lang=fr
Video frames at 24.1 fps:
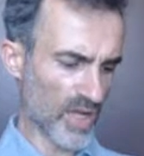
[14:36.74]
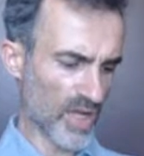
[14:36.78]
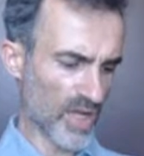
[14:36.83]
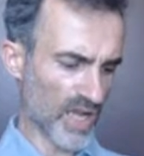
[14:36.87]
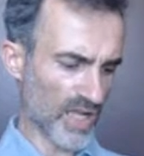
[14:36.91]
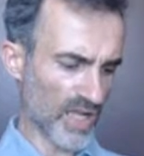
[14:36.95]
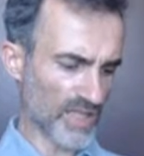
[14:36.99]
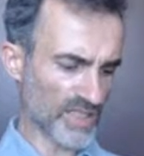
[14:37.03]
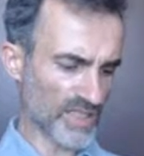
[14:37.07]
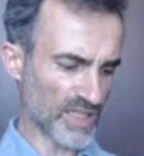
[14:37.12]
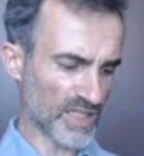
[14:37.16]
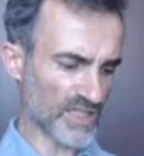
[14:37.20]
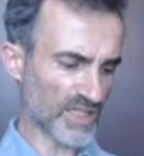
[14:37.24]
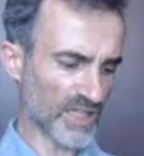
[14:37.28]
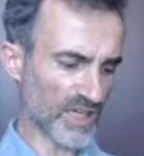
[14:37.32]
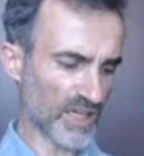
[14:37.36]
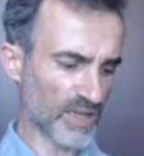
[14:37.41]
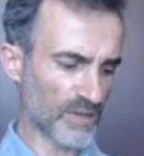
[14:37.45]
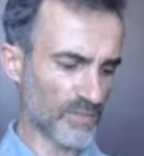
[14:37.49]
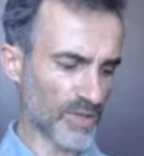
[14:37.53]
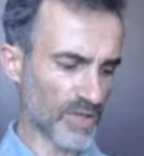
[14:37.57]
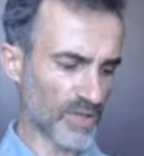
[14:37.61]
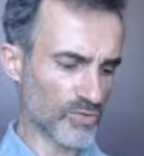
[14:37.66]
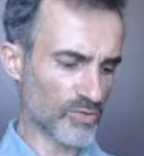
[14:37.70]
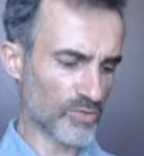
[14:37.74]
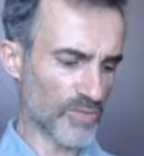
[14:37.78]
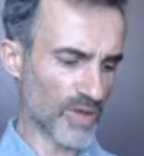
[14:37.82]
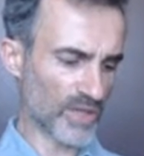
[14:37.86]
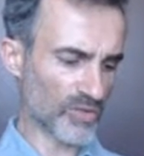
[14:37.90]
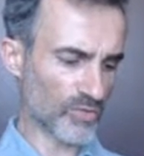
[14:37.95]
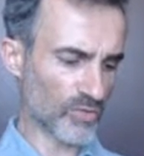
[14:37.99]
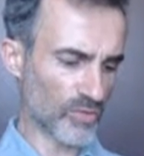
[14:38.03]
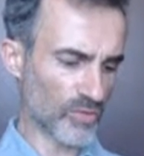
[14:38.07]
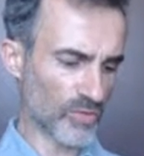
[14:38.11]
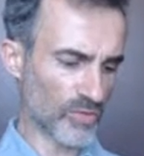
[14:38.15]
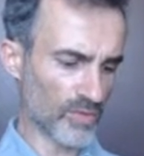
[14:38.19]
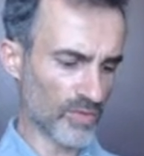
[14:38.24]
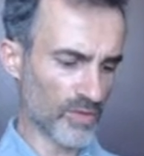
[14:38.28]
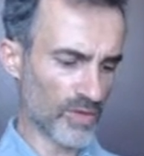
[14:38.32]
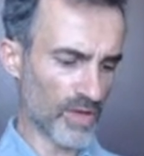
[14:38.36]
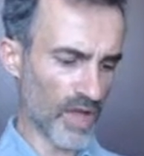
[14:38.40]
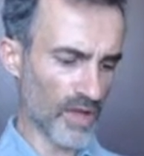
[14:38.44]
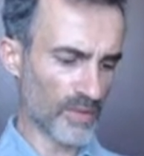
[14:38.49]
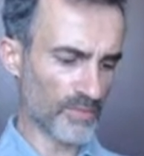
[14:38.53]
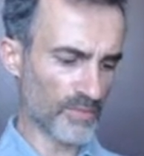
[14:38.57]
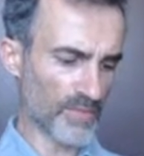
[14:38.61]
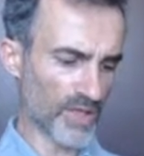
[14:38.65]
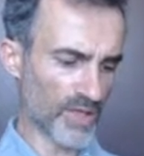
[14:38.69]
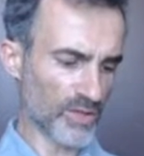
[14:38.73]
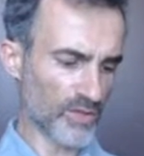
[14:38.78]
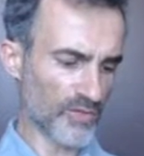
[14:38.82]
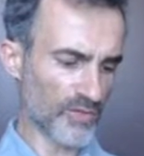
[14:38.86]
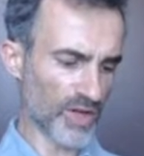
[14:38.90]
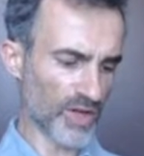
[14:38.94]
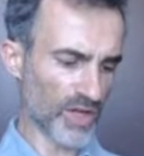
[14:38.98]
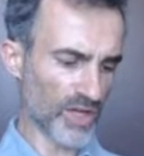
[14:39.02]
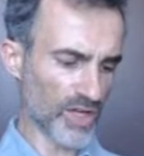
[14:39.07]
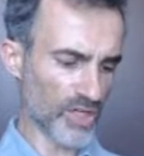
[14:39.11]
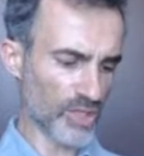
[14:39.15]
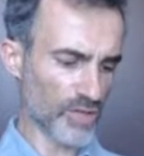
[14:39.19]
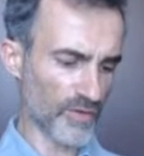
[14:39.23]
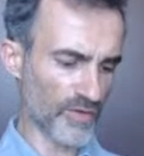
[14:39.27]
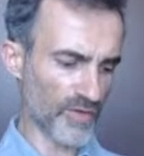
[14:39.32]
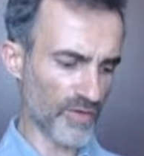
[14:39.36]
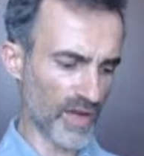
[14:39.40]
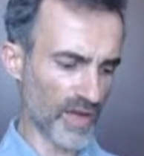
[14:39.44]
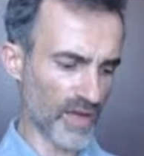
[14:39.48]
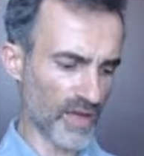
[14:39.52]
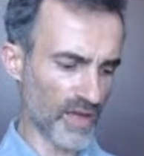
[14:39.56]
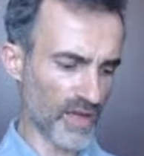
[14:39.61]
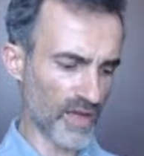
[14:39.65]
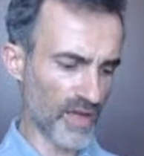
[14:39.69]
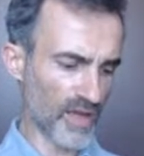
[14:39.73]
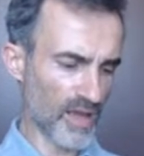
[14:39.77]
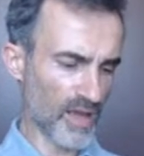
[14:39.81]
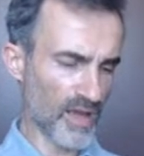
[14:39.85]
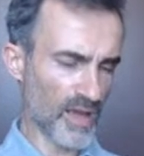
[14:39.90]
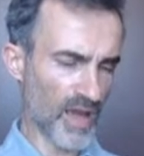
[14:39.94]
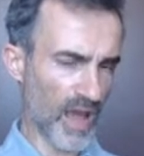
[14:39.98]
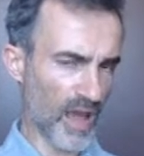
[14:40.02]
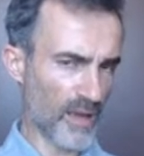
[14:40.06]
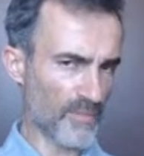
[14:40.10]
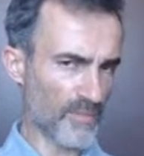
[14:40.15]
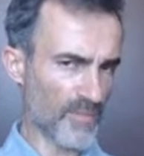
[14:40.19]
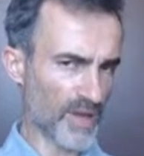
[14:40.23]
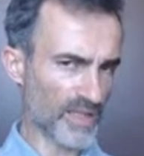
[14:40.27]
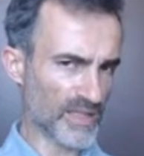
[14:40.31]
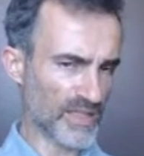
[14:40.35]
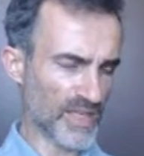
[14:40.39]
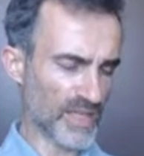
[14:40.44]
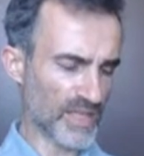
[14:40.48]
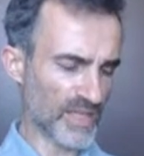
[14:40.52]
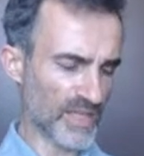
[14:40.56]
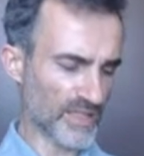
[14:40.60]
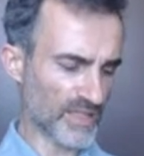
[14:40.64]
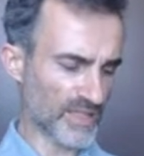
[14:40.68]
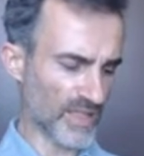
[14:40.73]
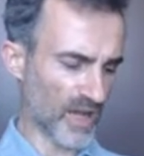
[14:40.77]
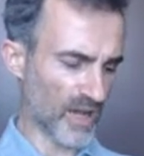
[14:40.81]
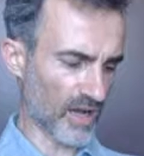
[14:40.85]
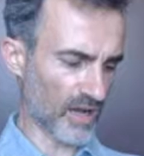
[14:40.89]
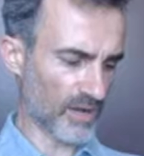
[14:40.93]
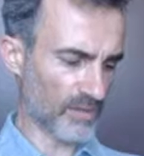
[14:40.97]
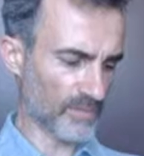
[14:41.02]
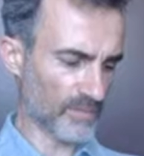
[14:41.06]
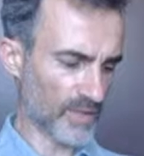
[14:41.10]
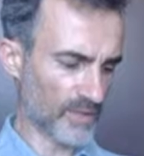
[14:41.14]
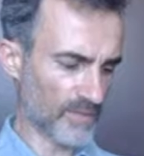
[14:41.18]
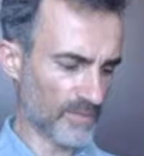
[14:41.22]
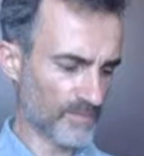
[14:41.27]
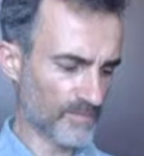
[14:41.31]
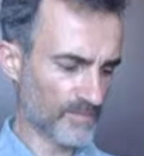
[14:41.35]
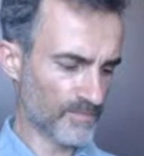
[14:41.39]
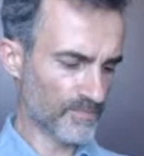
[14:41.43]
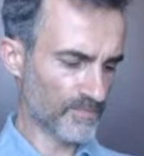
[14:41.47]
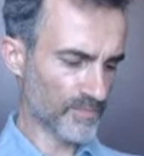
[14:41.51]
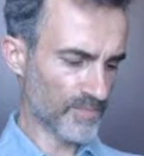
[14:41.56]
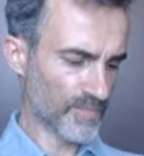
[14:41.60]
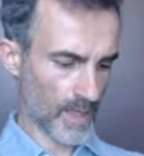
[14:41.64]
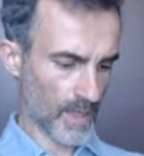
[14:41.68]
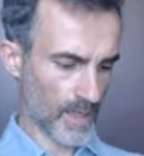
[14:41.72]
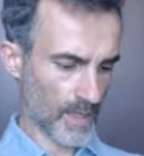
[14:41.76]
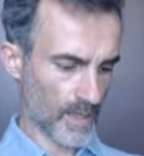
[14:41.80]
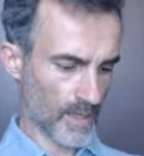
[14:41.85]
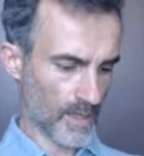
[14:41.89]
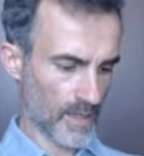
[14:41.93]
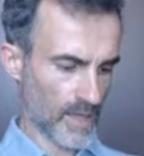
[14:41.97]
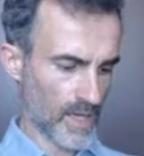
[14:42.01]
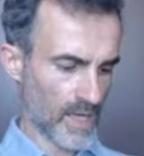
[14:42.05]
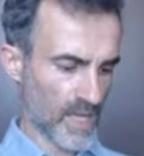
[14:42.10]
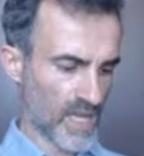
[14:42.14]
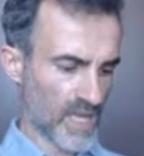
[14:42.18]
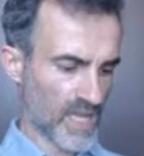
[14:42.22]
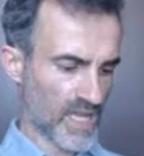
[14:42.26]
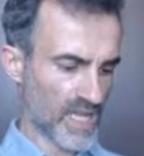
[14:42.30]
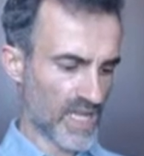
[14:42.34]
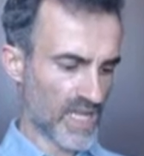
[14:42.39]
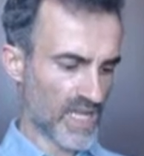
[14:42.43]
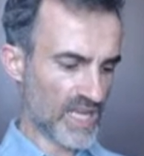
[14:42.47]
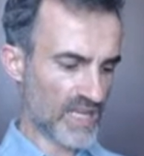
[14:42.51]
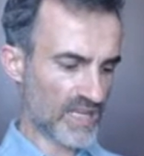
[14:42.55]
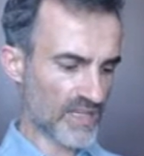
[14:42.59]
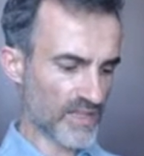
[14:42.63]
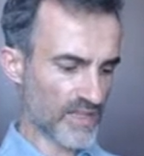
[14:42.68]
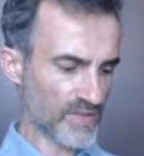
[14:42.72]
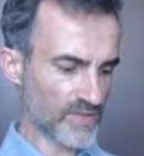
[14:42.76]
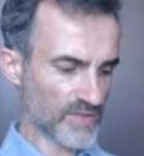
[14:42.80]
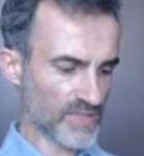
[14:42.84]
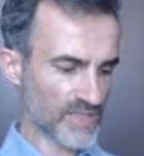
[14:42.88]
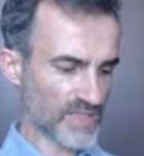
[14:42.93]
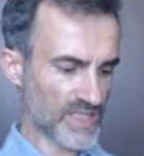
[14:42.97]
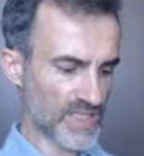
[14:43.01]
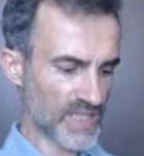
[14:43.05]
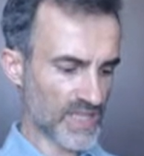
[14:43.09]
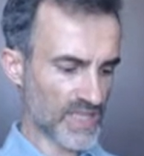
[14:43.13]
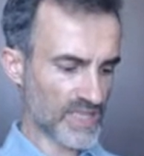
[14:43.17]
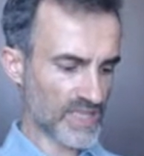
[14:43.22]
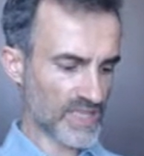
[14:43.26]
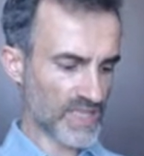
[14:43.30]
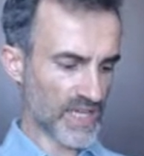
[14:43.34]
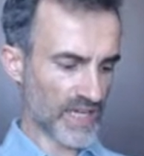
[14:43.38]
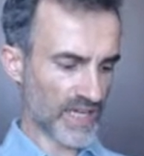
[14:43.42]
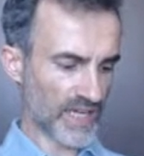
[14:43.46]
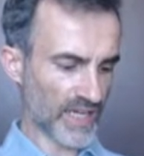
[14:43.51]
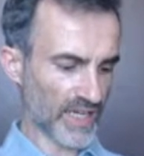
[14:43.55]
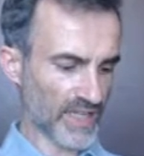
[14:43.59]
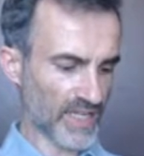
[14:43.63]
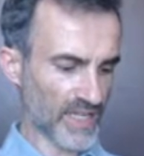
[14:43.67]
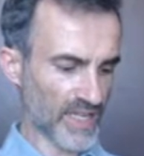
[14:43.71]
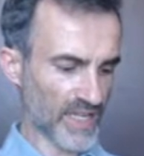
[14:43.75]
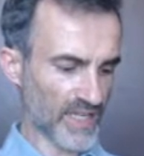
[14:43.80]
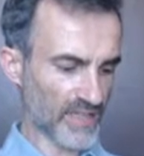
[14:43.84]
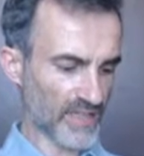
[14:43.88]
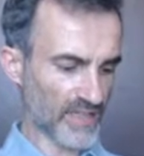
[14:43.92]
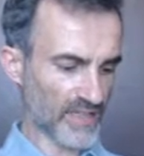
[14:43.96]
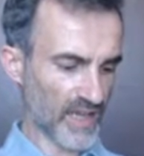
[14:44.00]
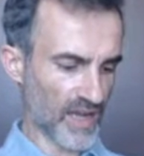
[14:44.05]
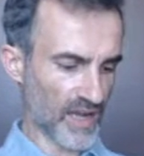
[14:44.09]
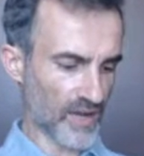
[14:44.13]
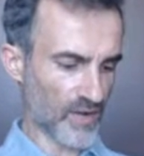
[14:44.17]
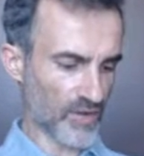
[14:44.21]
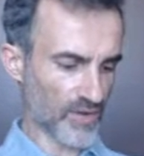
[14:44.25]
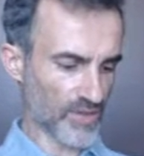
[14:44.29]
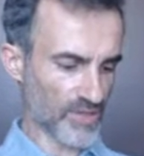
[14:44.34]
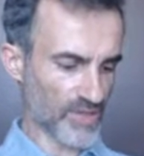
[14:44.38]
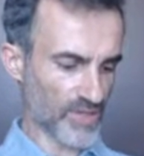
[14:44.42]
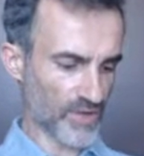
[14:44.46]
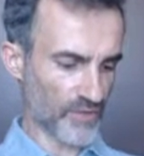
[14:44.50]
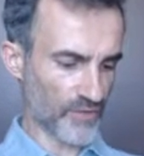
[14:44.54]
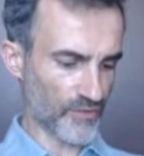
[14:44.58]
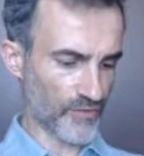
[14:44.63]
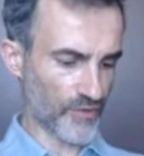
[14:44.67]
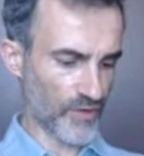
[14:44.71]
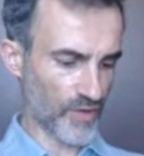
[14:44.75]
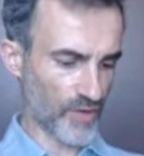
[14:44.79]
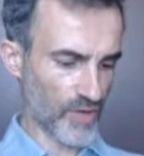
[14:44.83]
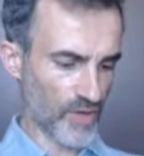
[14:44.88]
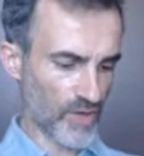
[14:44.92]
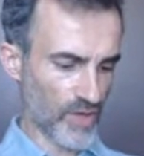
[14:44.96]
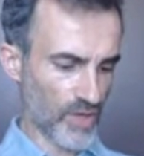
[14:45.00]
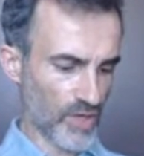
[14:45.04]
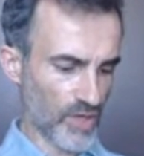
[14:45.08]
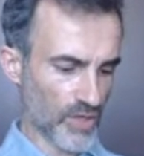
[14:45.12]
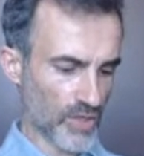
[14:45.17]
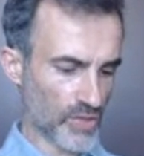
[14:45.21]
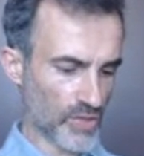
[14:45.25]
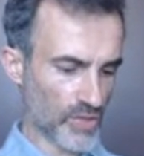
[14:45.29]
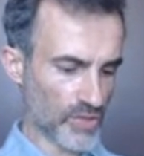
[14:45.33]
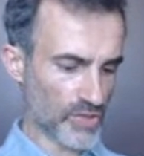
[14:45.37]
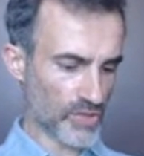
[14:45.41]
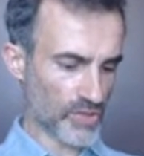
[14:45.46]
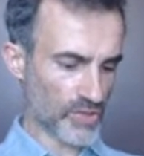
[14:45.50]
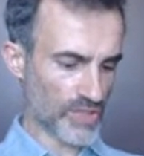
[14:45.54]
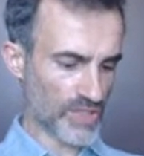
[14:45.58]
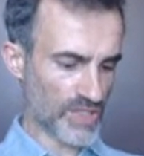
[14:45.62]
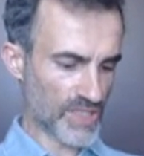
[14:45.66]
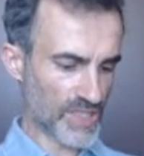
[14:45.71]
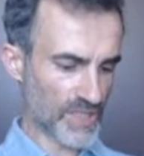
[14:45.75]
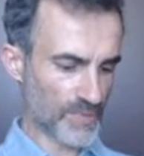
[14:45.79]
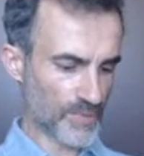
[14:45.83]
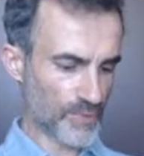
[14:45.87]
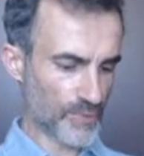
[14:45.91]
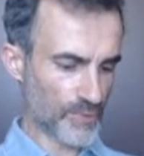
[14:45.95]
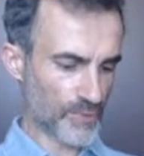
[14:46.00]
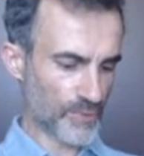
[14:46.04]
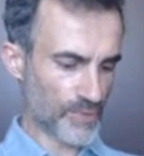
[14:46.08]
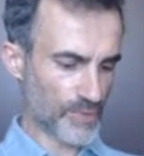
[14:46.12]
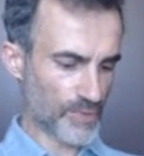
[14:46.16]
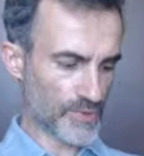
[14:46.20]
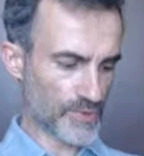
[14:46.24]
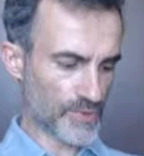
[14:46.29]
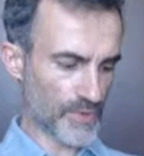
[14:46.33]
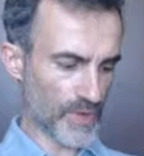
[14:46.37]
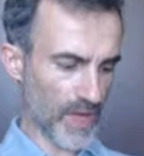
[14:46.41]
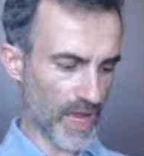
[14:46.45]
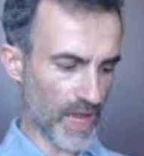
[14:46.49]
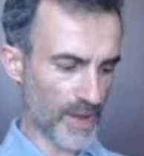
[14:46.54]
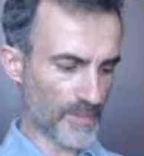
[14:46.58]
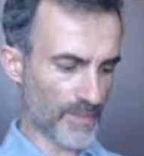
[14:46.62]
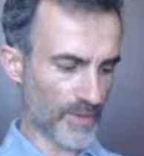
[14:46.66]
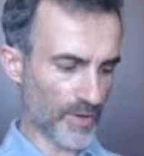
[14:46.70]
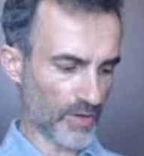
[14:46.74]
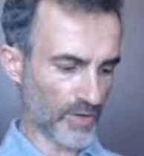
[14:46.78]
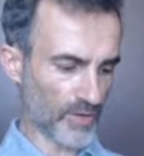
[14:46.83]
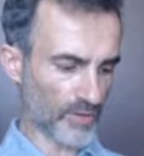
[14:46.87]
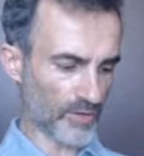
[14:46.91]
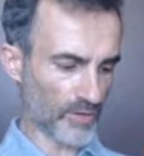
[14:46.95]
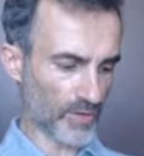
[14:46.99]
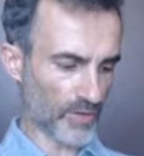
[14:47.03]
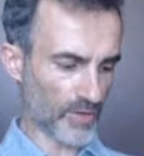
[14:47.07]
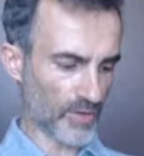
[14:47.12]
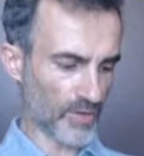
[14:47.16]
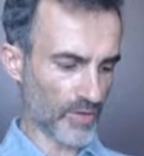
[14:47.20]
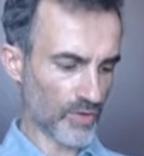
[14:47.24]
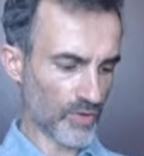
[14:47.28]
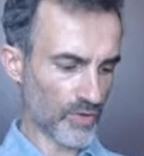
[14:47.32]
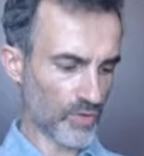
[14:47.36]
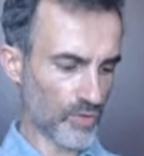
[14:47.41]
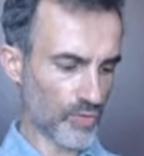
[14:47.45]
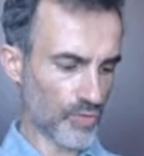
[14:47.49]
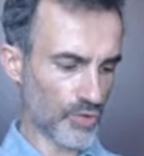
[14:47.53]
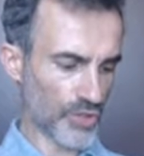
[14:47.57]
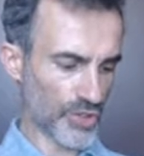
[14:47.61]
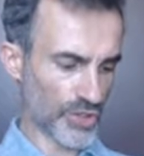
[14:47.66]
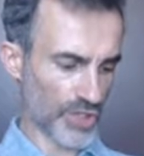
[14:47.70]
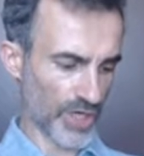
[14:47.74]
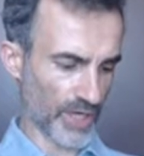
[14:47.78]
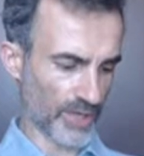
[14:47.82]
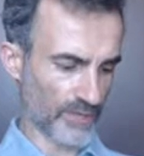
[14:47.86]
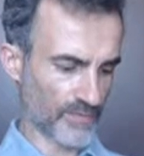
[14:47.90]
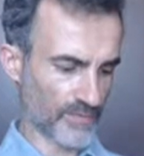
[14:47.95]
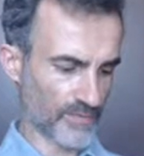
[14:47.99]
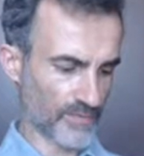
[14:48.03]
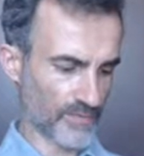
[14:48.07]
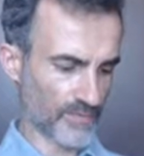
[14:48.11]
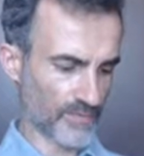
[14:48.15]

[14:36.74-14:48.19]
à s'escrimer du bâton, à manœuvrer à cheval, à manier les armes, ils n'enseignaient rien à leurs enfants que ceux-ci puissent apprendre coucher.